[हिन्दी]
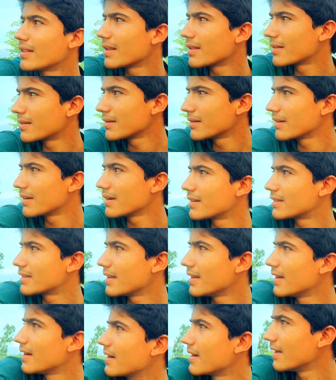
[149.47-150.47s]
है सुनकर
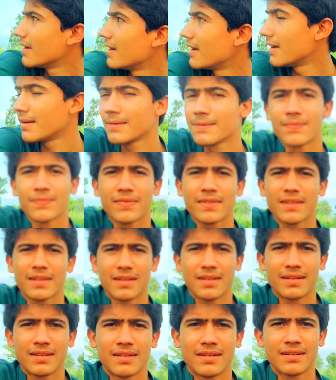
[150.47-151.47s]
चला गया
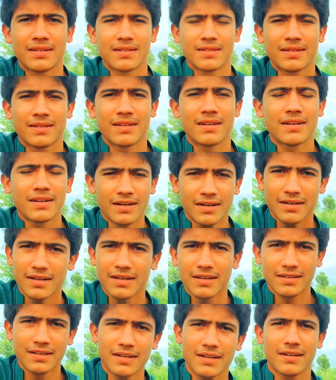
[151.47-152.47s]
हाँ, अल्लाह
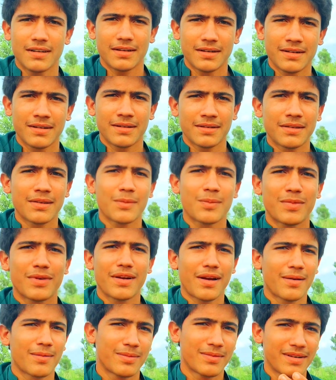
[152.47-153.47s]
करे जाकर
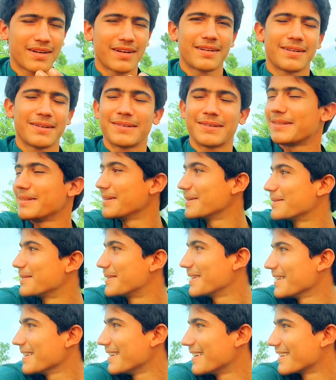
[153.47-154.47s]
सब्सक्राइब करे यूट्यूब
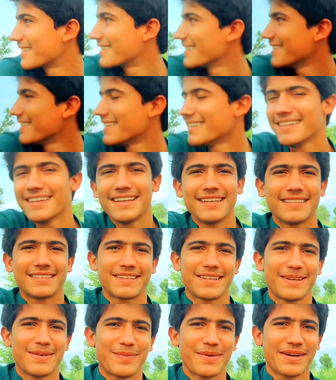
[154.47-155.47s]
चैनल को
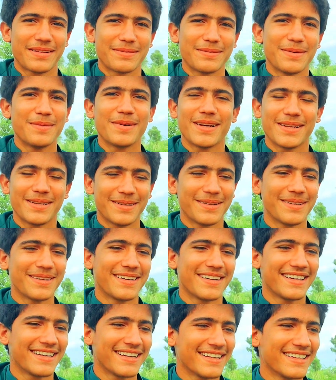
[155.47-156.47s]
इसके पास मोबाइल
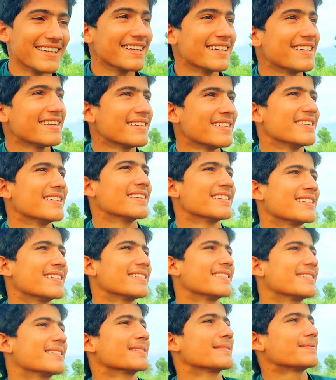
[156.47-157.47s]
होगा या नहीं
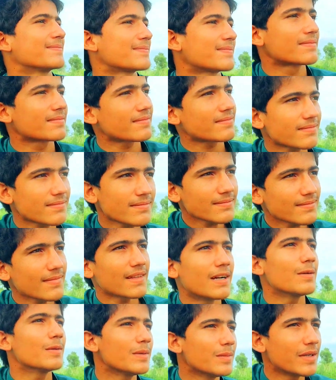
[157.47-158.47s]
तो
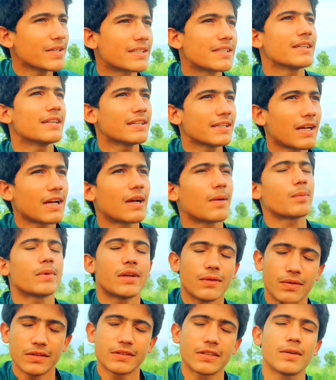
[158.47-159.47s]
अभी बैठे हैं यहाँ
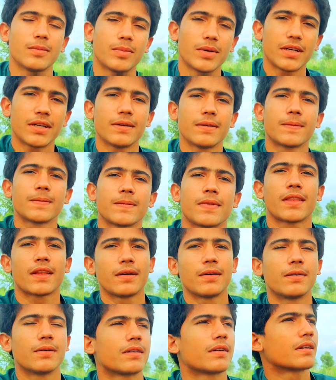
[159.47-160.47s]
अपने फसल पर
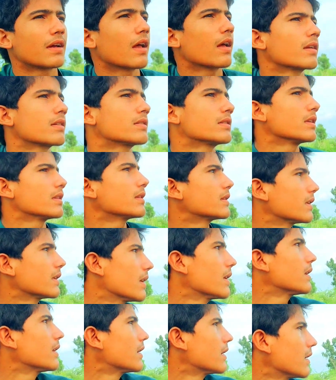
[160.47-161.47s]
और घर चलते
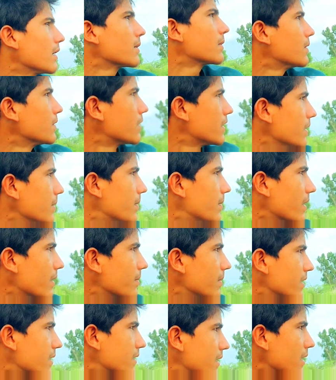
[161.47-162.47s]
हैं या कोठी पर
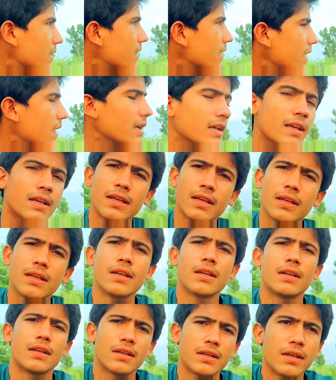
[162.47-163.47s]
भी चलते
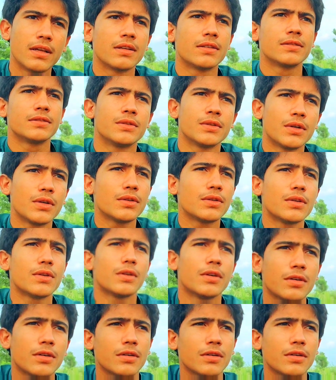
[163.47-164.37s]
हैं जो जो